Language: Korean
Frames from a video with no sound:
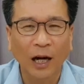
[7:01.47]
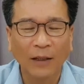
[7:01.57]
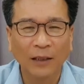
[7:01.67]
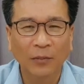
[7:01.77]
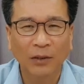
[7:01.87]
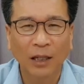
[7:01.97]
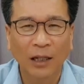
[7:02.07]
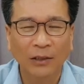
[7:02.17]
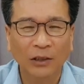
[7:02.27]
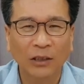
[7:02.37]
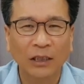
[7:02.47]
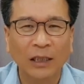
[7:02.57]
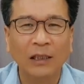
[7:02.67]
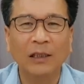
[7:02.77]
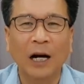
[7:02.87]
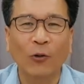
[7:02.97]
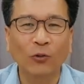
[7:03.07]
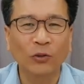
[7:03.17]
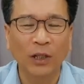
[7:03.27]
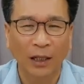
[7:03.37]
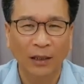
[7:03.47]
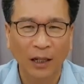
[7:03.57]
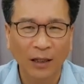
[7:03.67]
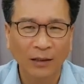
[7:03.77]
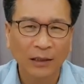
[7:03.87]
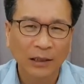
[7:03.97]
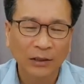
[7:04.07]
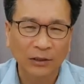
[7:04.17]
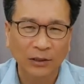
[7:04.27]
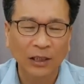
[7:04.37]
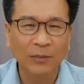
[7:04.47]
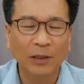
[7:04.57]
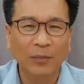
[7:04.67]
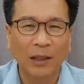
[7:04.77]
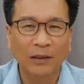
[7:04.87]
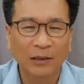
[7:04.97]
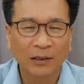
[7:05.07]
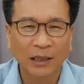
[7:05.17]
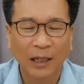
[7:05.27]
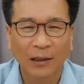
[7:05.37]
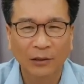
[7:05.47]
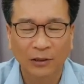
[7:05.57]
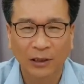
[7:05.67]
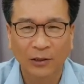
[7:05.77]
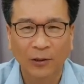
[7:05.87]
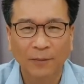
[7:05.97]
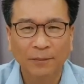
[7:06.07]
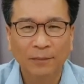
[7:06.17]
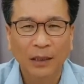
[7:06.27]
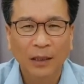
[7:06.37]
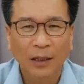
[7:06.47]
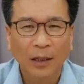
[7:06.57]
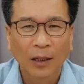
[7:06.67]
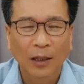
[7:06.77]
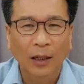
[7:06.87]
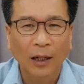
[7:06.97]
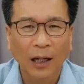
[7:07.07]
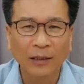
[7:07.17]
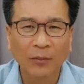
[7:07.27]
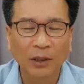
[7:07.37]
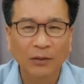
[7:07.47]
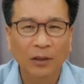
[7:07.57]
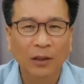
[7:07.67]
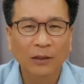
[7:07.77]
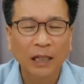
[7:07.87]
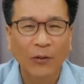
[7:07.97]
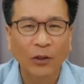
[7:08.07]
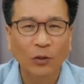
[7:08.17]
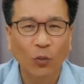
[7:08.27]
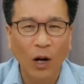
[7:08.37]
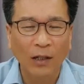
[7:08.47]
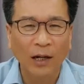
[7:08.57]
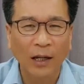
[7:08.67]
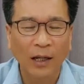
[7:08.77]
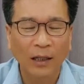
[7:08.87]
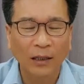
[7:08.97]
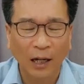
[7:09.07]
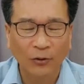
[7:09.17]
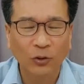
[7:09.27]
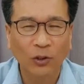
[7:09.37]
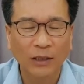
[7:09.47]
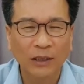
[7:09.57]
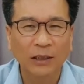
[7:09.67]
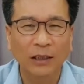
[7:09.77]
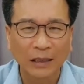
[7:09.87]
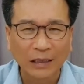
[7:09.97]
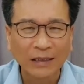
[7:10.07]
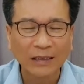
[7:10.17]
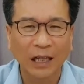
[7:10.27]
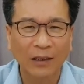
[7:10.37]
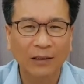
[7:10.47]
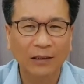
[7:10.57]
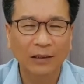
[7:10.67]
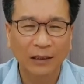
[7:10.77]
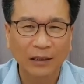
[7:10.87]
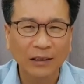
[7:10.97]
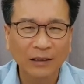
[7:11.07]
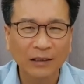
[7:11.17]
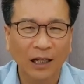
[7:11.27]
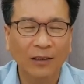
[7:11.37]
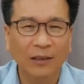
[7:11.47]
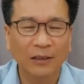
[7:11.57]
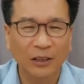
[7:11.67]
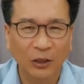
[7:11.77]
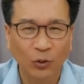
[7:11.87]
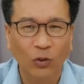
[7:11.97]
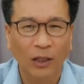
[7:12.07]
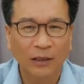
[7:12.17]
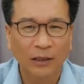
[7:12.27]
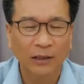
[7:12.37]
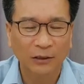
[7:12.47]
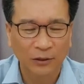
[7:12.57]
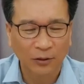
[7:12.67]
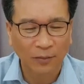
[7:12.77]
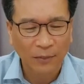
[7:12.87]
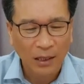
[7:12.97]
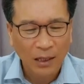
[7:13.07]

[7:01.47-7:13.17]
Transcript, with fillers: 그 하나님께서 행하시는 일 가운데에 쓰임을 받는 자들이죠. 아, 하나님께서 다윗 왕가에 약속하신 그 언약을 그 언약을 이루어 가시는 것이죠.